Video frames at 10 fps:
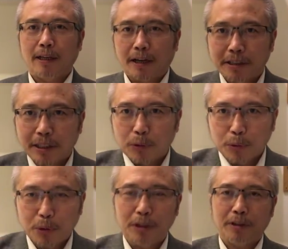而在
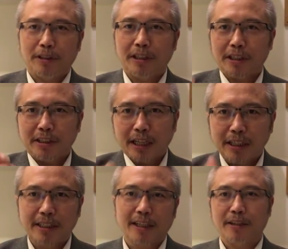农村一个
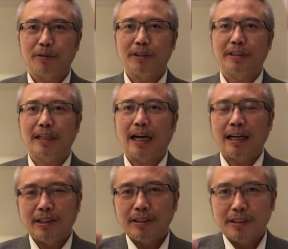乡下的女子
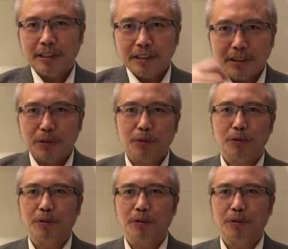啊。轻轻松